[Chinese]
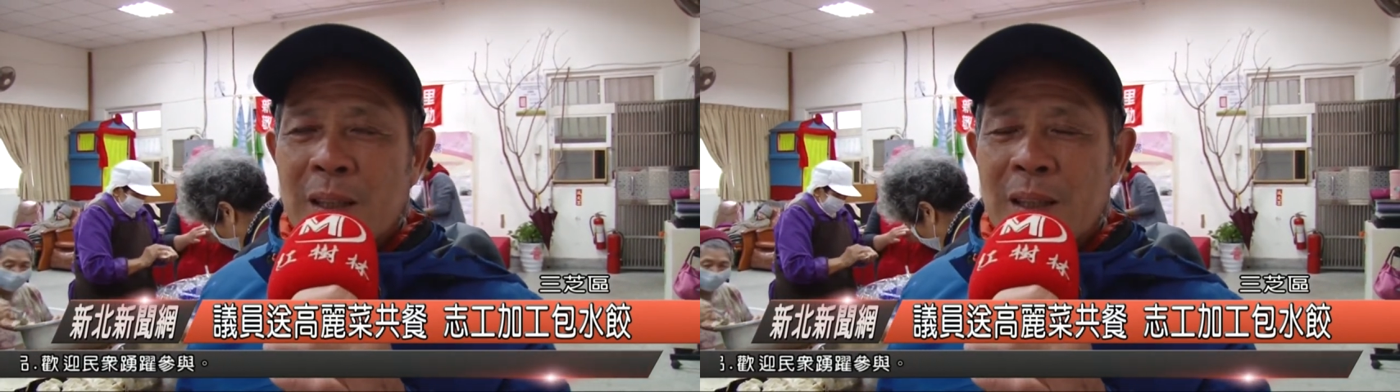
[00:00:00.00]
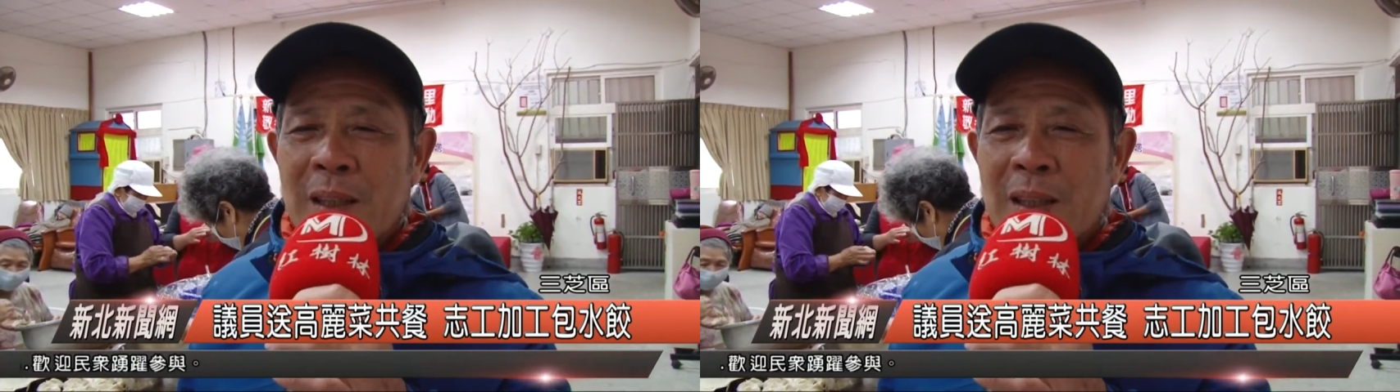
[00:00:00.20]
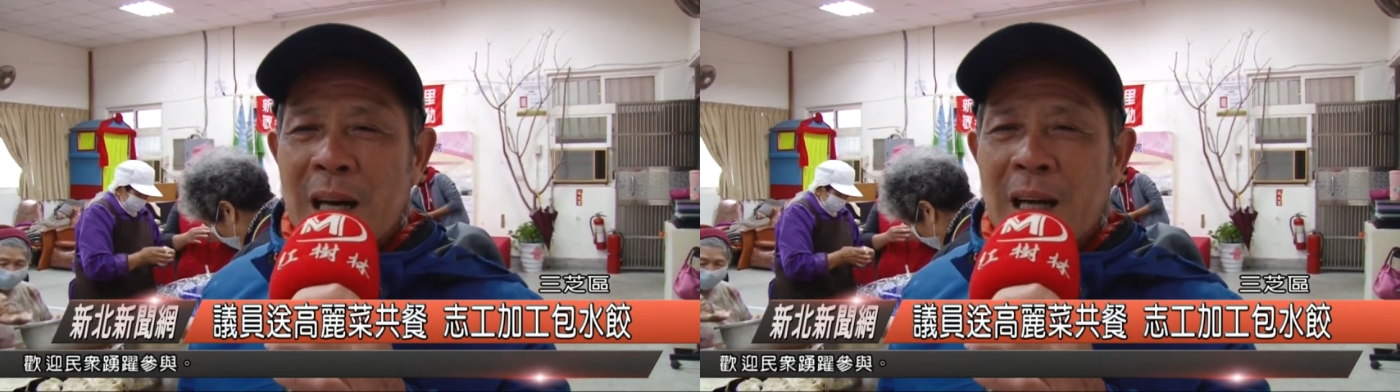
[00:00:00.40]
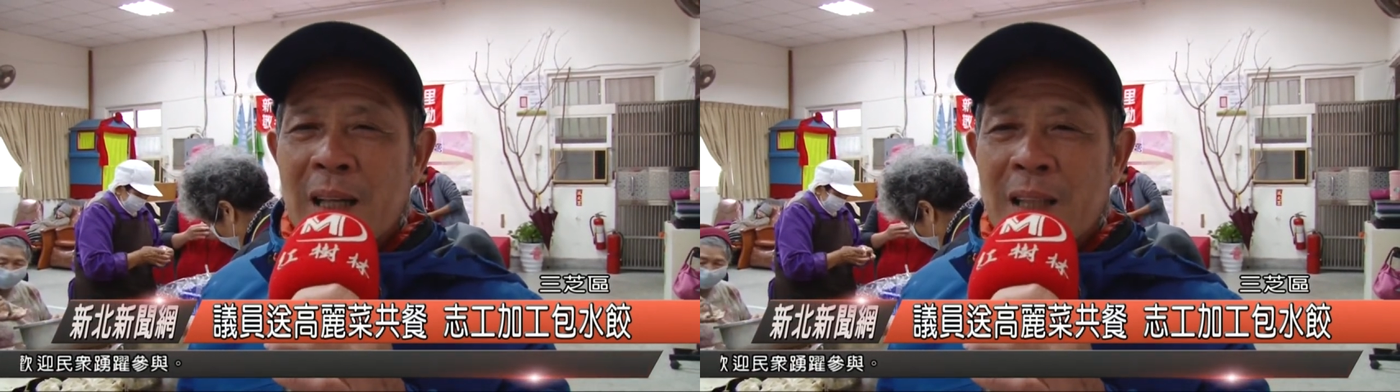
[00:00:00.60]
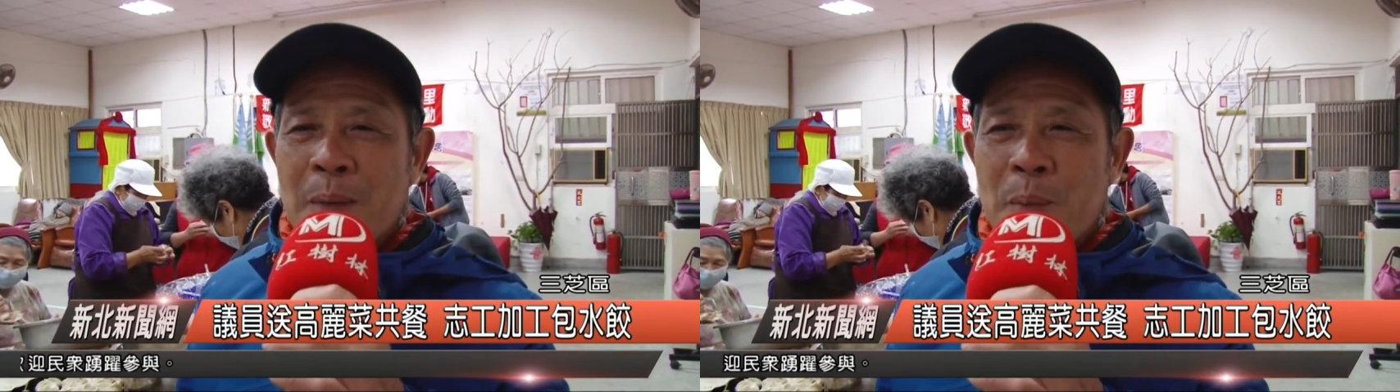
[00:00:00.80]
增
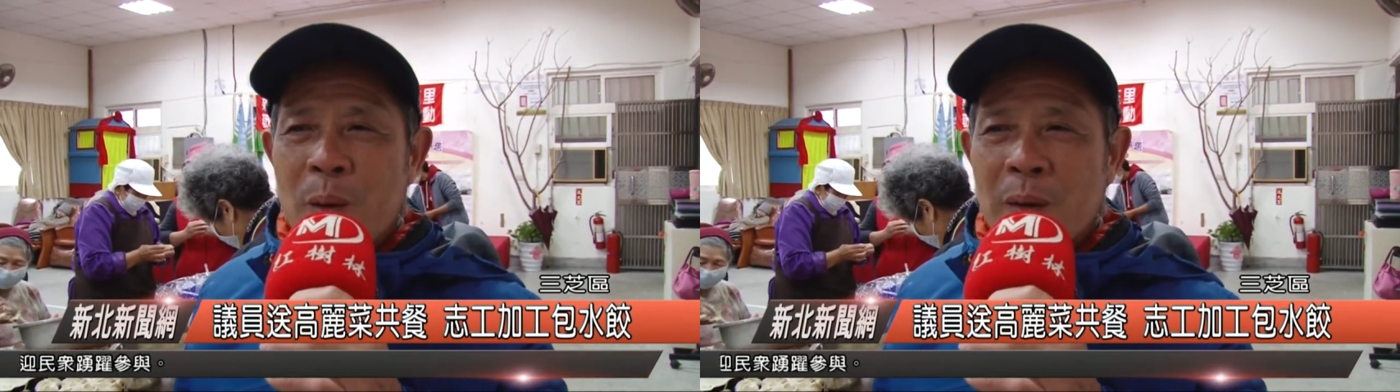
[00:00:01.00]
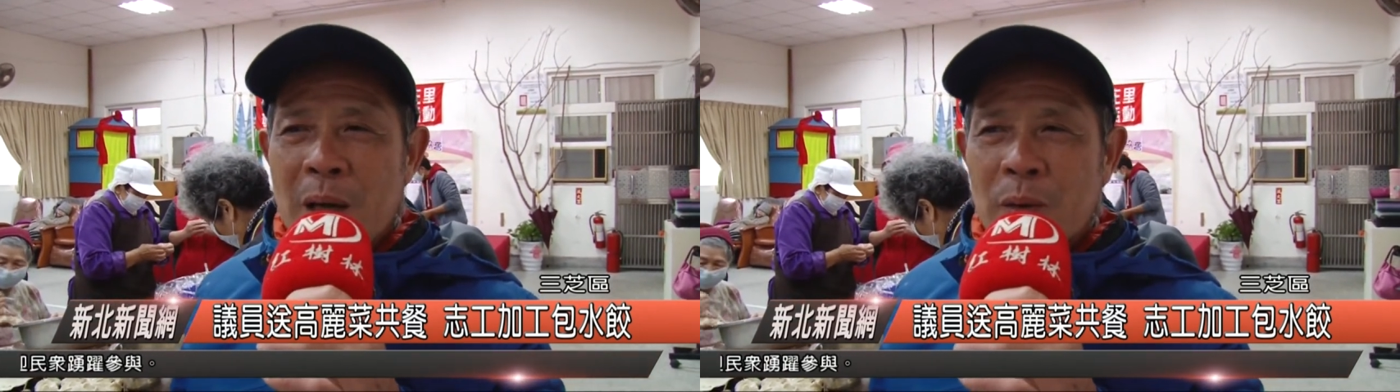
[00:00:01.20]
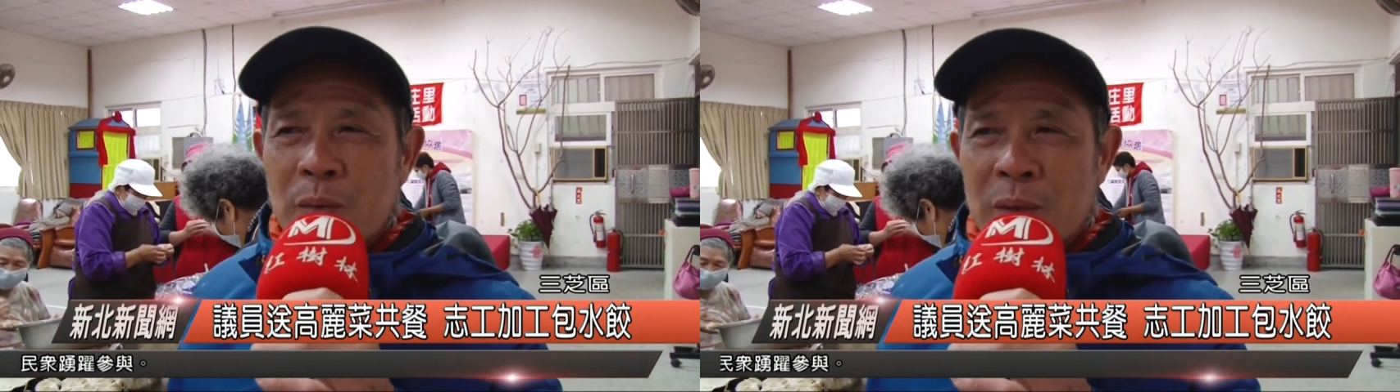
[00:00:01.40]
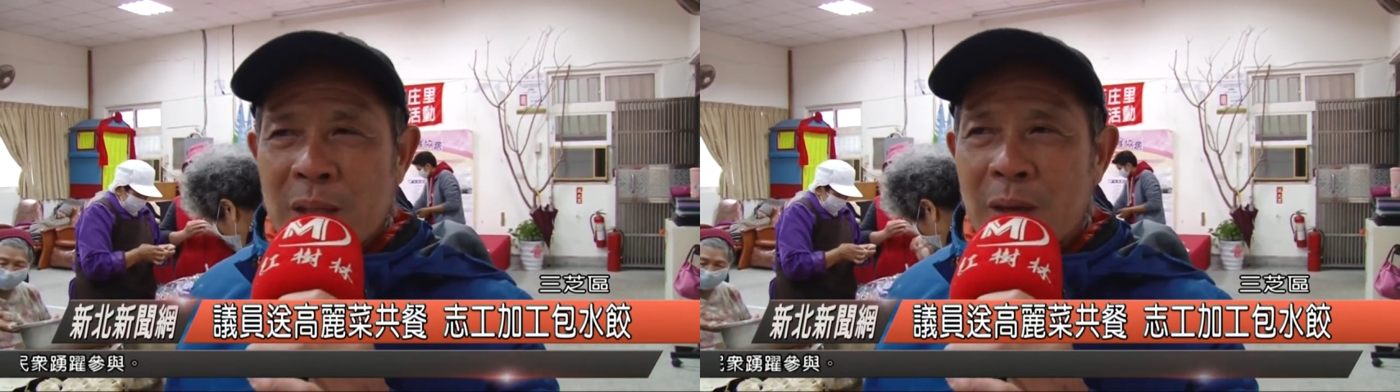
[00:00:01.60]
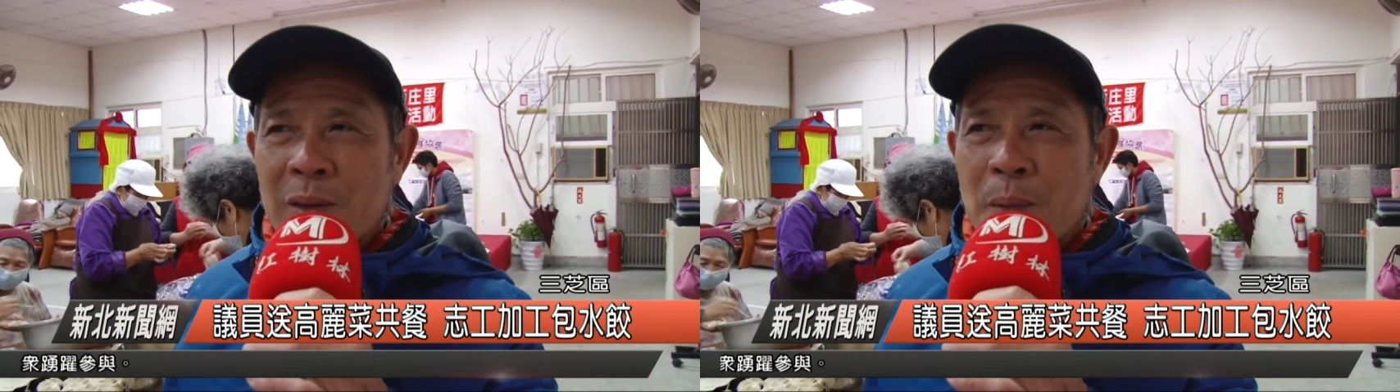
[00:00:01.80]
加南部斗
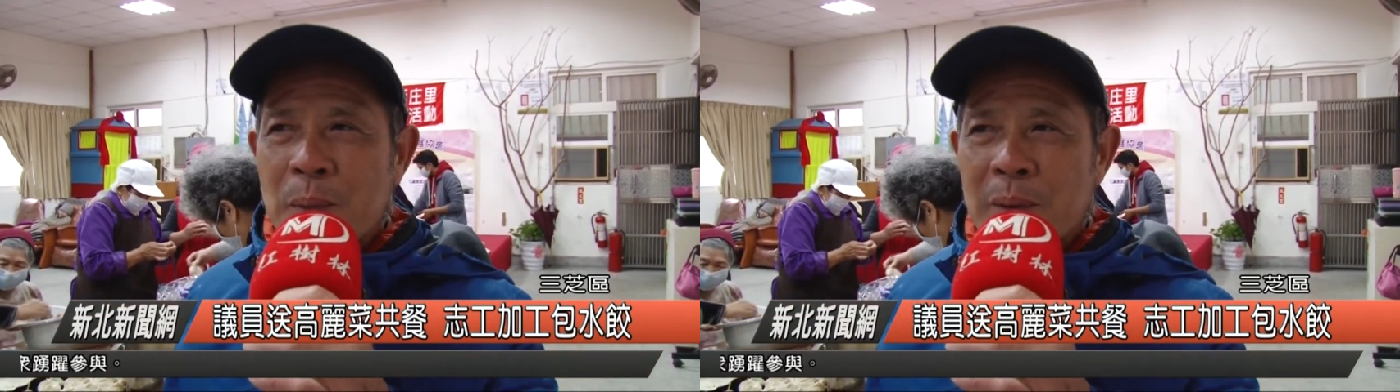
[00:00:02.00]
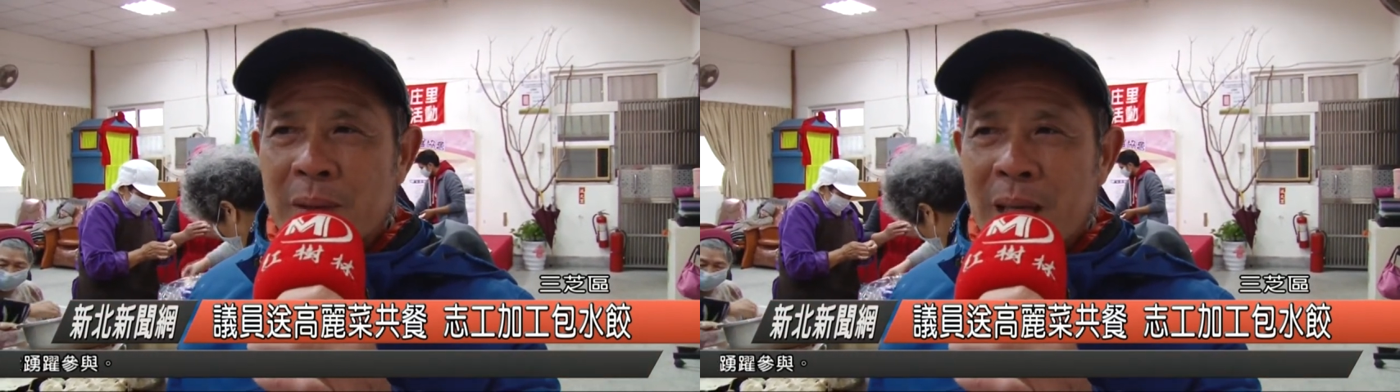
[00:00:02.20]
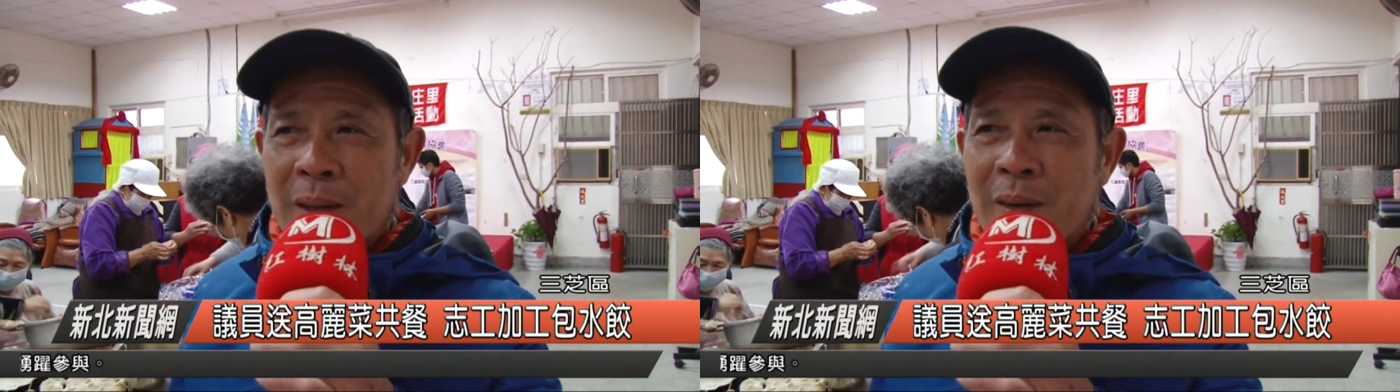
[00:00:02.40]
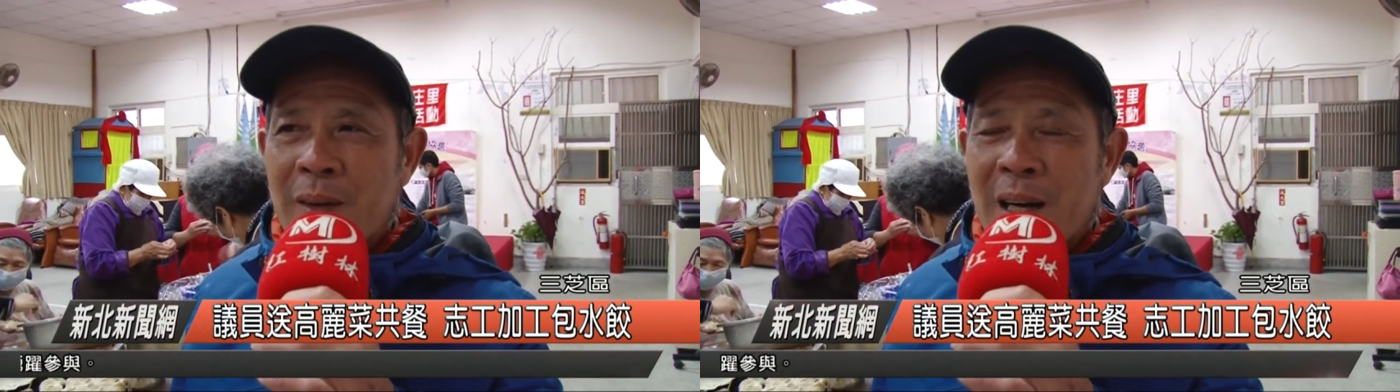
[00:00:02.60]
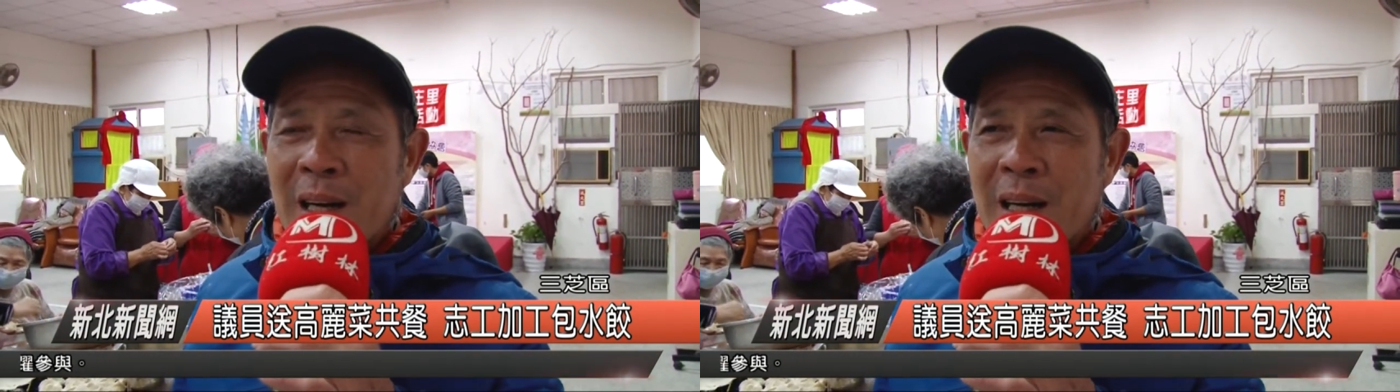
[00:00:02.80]
销这个培台
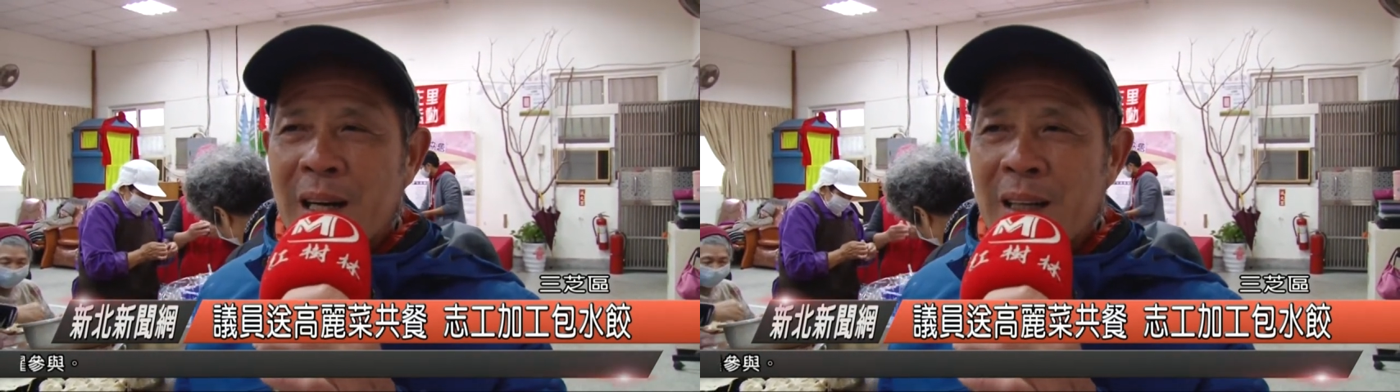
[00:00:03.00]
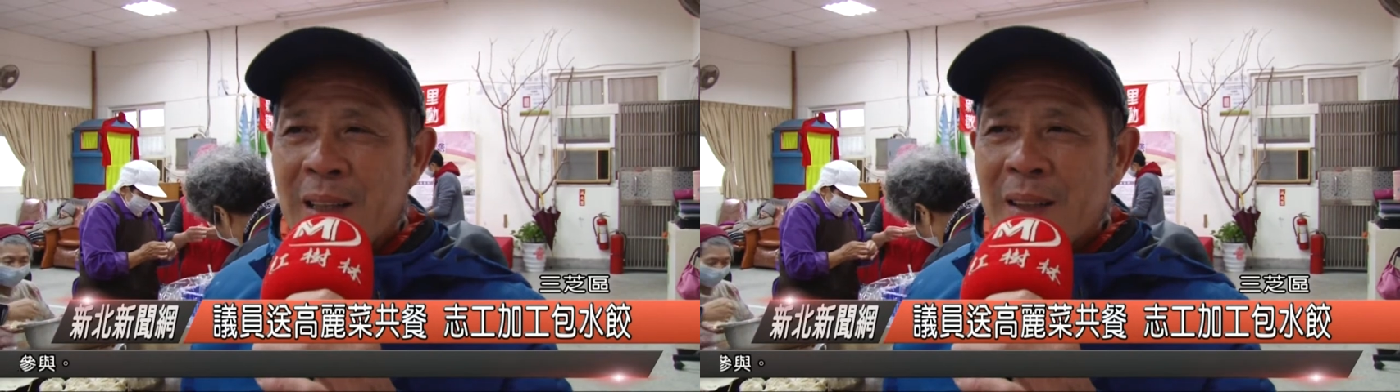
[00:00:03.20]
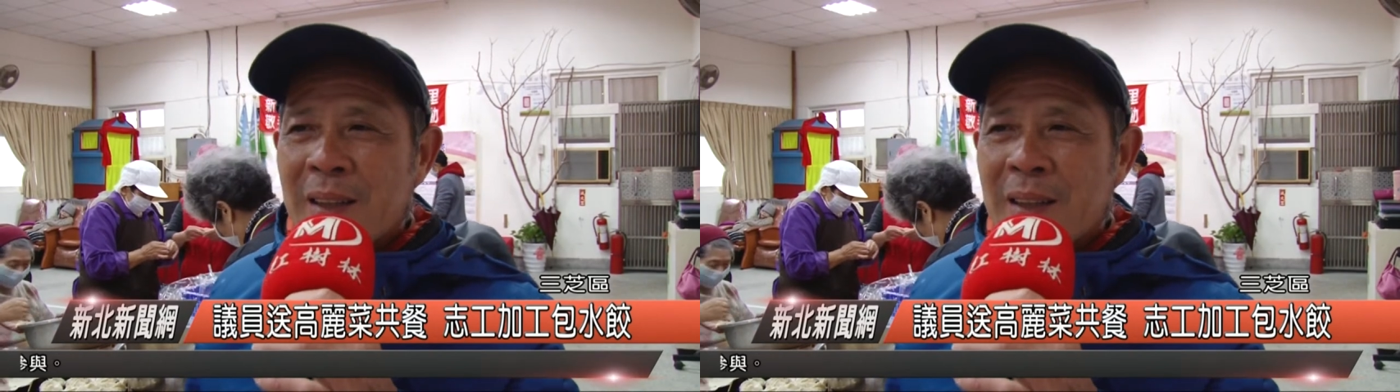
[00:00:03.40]
吼，啊